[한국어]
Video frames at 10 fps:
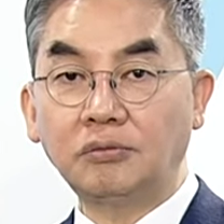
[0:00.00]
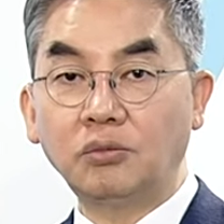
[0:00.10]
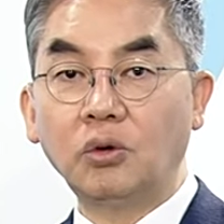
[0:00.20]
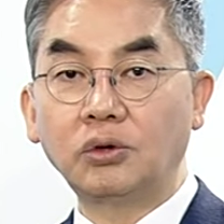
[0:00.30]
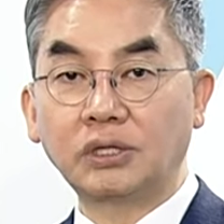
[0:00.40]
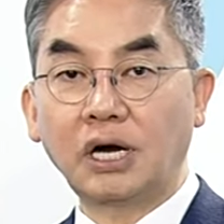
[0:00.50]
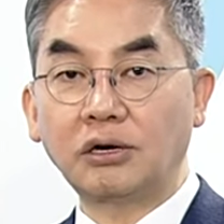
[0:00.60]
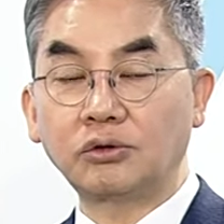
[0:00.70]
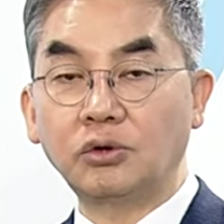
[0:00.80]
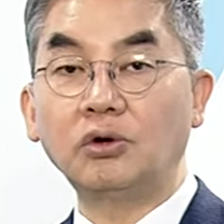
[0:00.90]
모
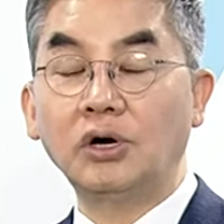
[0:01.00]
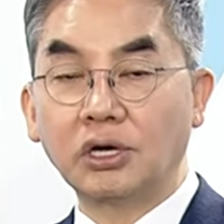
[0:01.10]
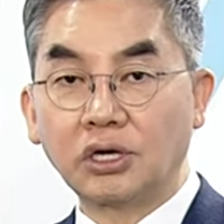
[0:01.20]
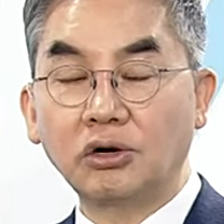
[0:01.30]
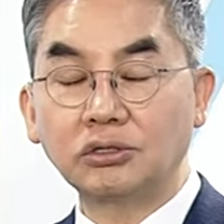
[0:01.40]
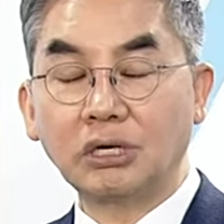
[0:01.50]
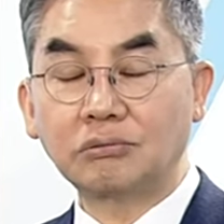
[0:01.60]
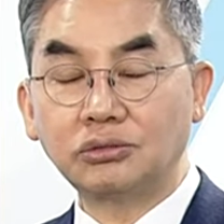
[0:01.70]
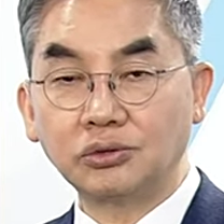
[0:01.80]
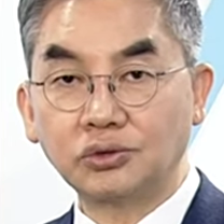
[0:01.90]
대학교
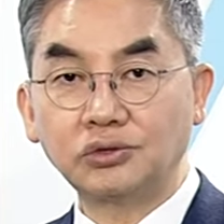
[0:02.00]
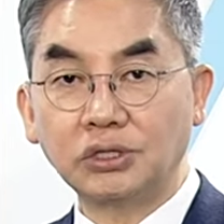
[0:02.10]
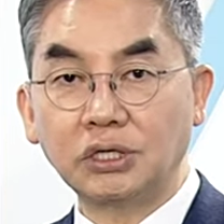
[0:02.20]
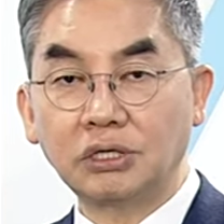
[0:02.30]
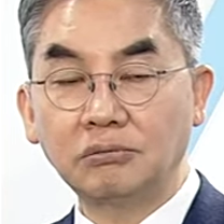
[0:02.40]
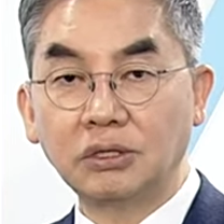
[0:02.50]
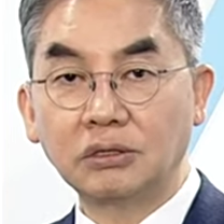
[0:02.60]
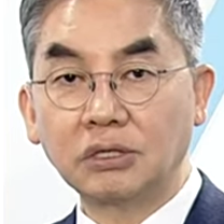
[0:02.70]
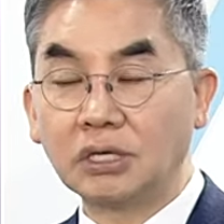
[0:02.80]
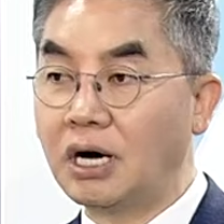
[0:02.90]
경제학부 교수님.
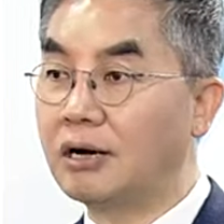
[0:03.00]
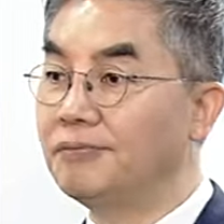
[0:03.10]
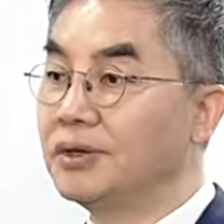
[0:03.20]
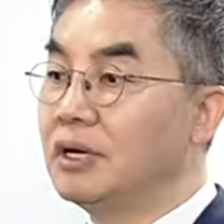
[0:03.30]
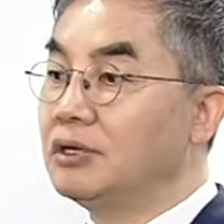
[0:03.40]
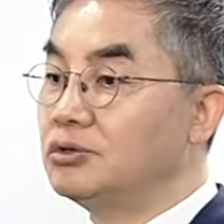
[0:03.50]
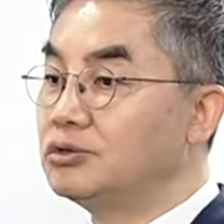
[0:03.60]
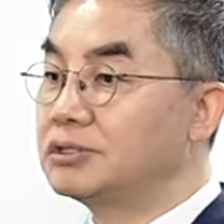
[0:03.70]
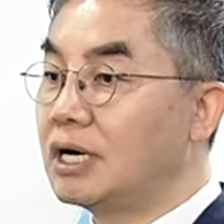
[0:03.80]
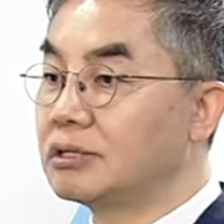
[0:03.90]
그러니까
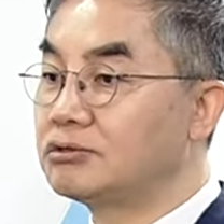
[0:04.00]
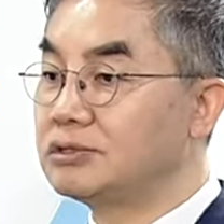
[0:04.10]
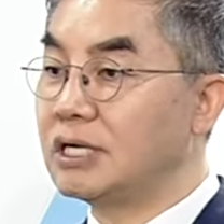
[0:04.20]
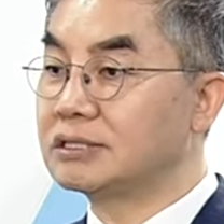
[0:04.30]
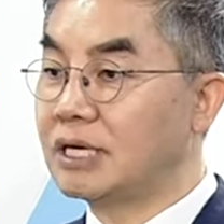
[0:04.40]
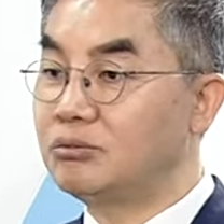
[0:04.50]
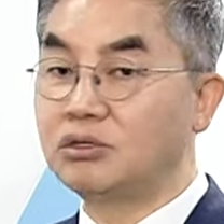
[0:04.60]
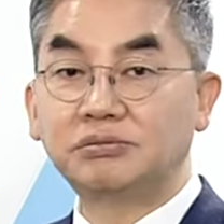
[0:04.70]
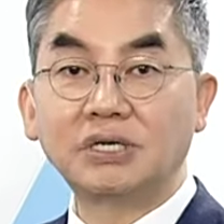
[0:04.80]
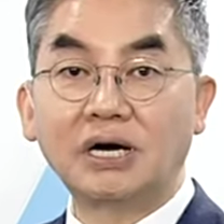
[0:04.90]
유사 투자
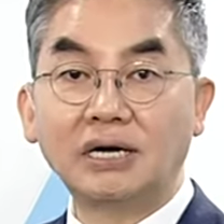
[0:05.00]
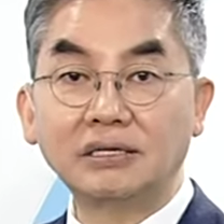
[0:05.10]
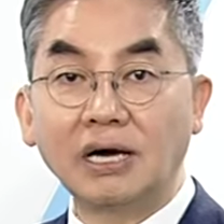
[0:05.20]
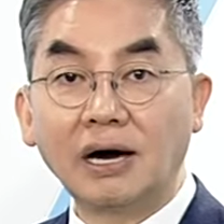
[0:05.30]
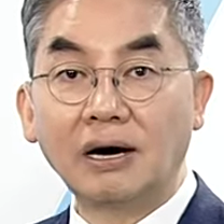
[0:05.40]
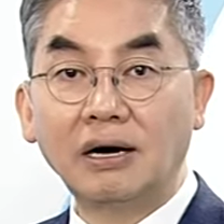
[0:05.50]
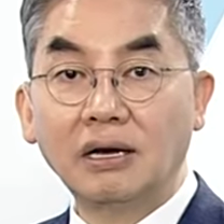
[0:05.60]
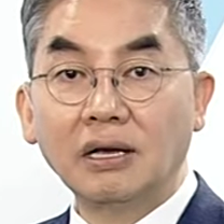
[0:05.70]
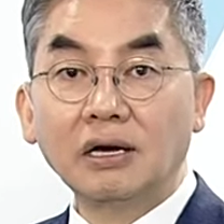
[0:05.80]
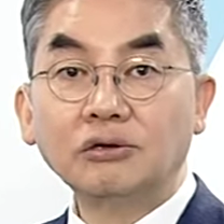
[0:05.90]
자문업자가 아니라
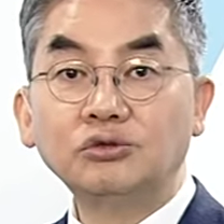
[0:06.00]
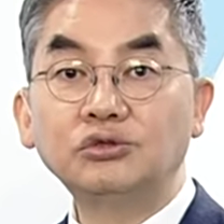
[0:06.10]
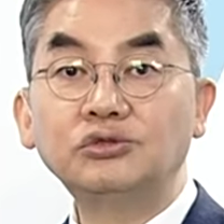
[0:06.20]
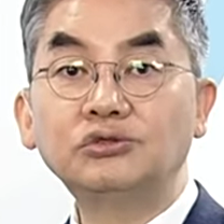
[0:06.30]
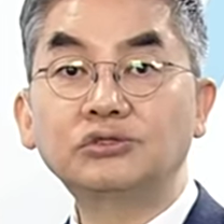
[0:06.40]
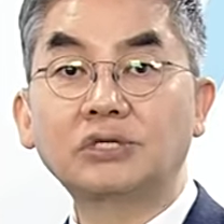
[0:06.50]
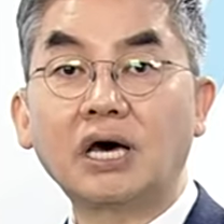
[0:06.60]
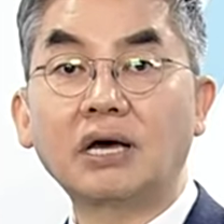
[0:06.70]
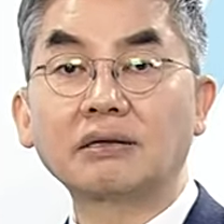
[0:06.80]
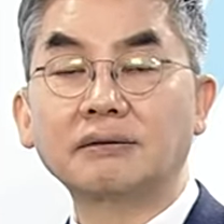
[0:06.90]

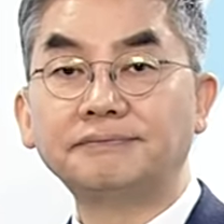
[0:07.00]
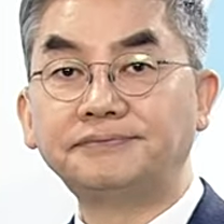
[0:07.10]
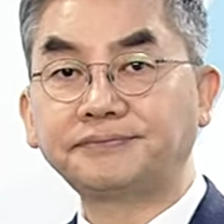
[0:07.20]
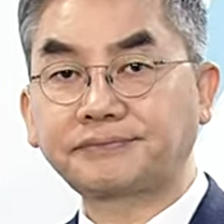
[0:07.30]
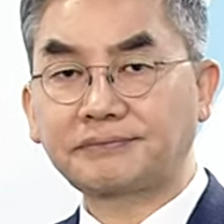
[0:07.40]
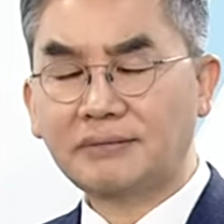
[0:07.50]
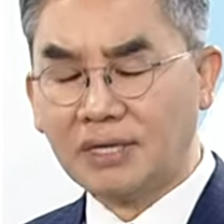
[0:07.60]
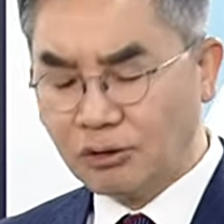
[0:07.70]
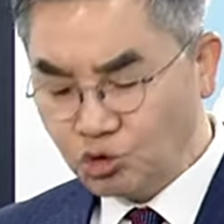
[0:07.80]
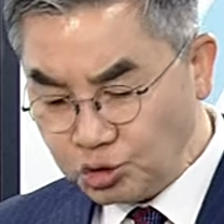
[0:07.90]
유사
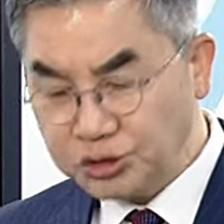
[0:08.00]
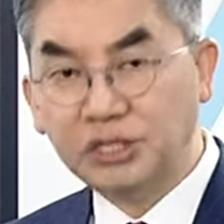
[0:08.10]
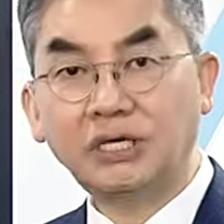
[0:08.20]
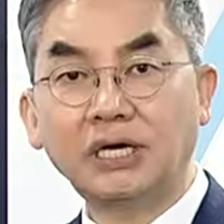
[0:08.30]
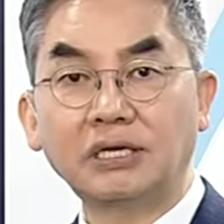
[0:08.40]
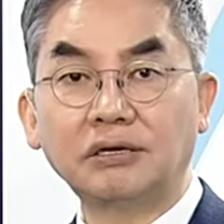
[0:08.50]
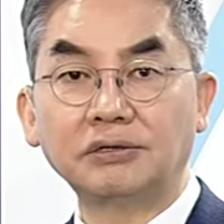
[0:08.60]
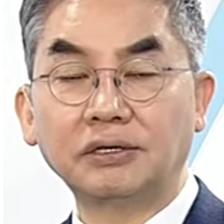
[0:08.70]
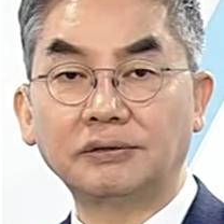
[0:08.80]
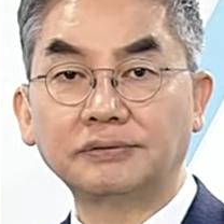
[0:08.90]

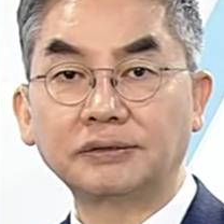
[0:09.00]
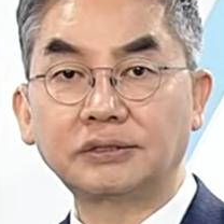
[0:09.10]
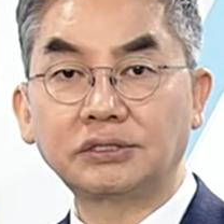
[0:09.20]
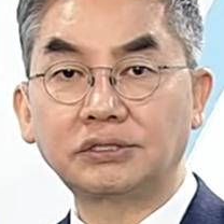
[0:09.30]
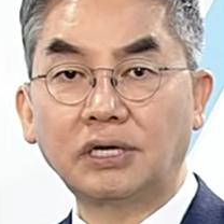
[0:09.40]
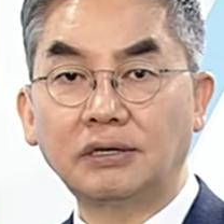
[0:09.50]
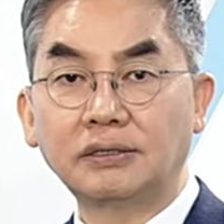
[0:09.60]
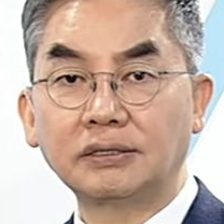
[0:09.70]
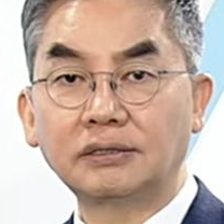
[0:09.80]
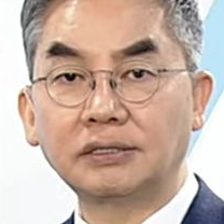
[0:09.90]
수신행이라고요. 그렇죠?
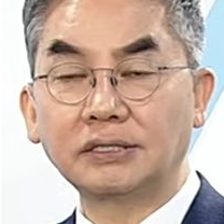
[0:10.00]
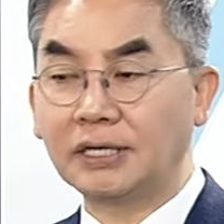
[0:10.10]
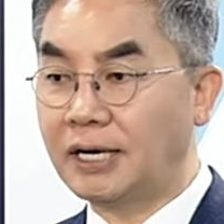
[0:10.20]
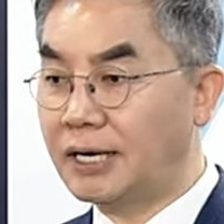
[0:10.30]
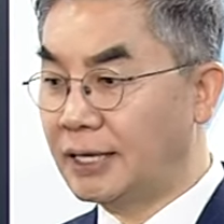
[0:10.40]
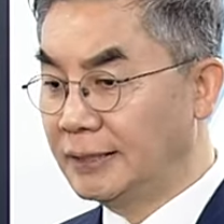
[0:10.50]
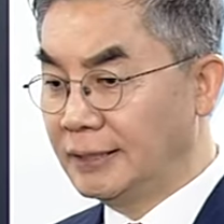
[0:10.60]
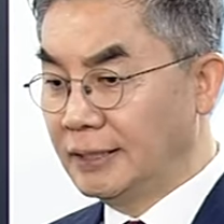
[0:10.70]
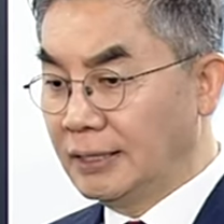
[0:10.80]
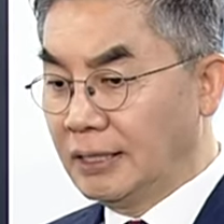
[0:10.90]
그러니까
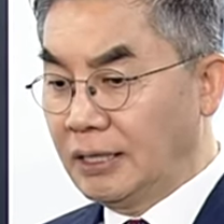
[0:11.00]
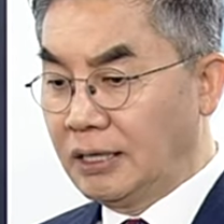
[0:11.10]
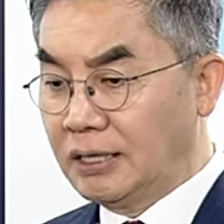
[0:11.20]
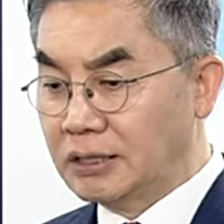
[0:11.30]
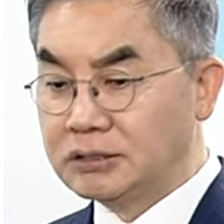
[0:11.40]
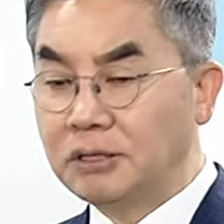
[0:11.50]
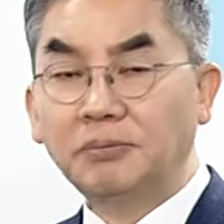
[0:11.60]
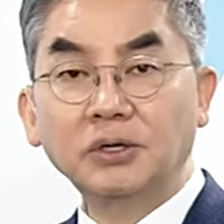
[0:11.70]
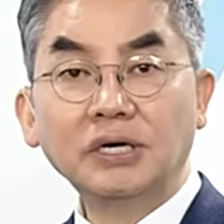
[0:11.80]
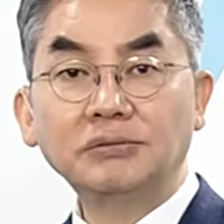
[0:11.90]
어, 그건
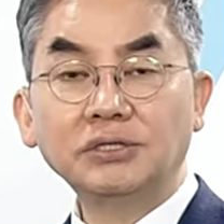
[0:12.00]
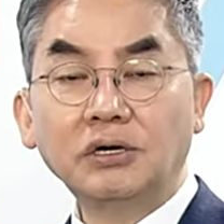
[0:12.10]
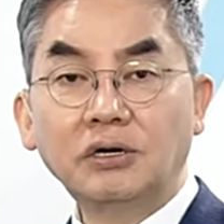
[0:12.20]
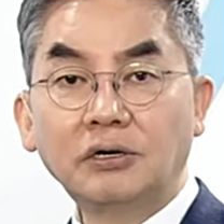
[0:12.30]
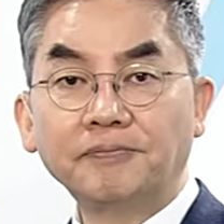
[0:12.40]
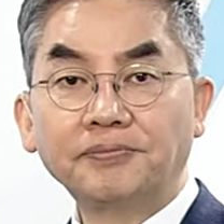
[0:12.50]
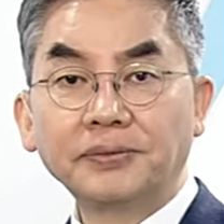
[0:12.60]
뭐냐면요.